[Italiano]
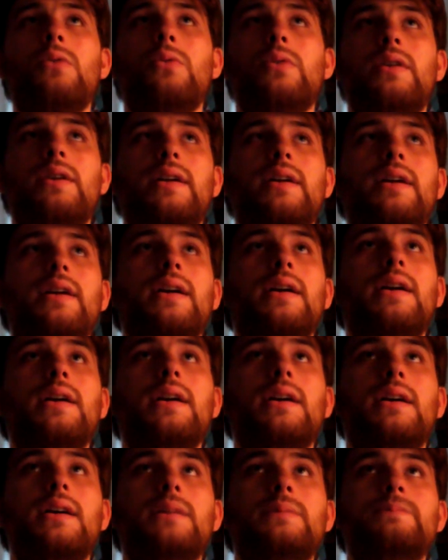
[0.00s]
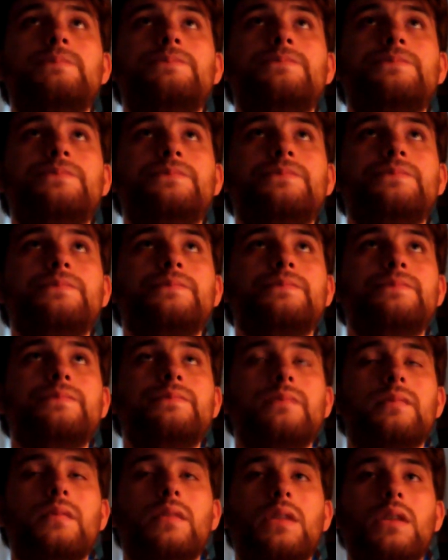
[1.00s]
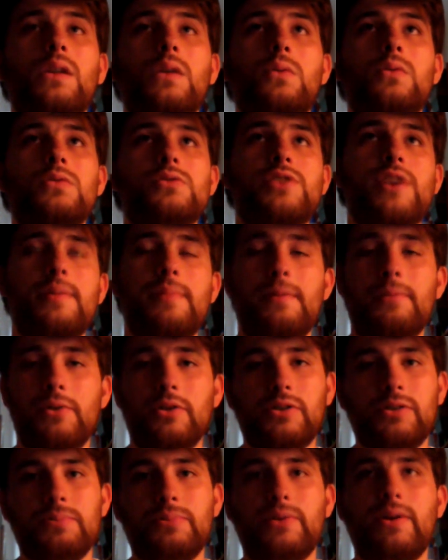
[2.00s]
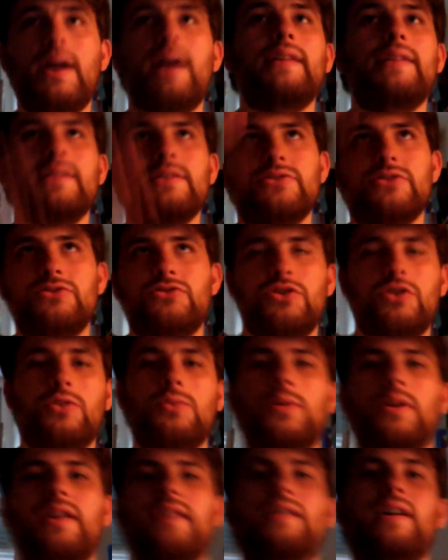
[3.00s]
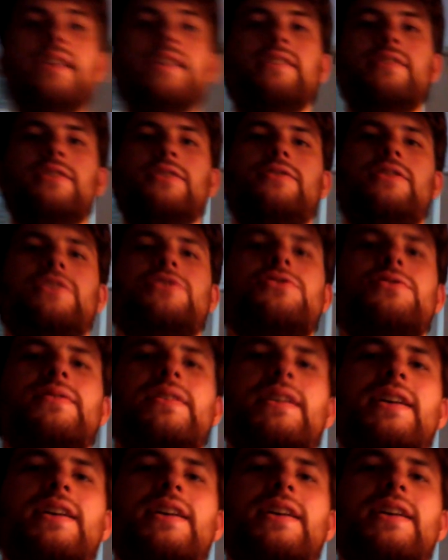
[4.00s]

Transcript: un, uh, uno schema molto più grande, ce, ce l'ho qua davanti, ve lo faccio